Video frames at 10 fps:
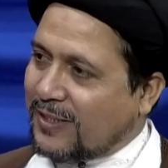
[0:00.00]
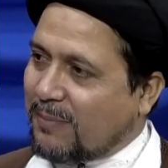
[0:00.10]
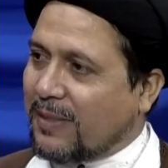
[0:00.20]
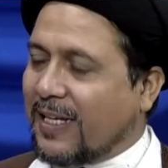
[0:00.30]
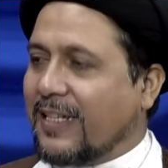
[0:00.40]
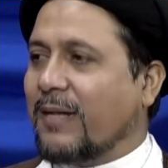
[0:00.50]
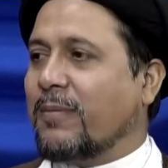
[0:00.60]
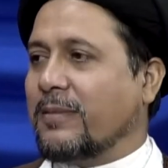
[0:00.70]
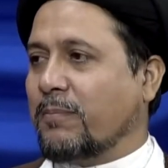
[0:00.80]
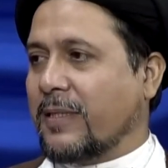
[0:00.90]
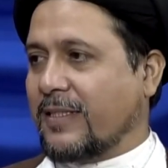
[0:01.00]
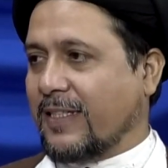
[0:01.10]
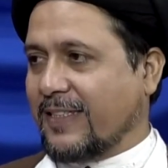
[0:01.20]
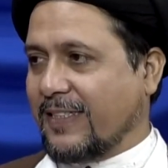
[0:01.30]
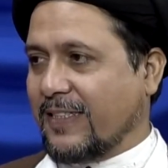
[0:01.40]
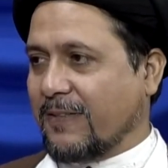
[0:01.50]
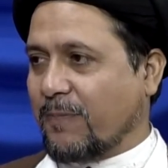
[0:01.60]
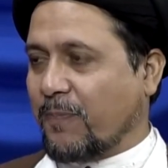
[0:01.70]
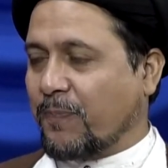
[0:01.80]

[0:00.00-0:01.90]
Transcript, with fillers: की जिम्मेदारियाँ बट जाती हैं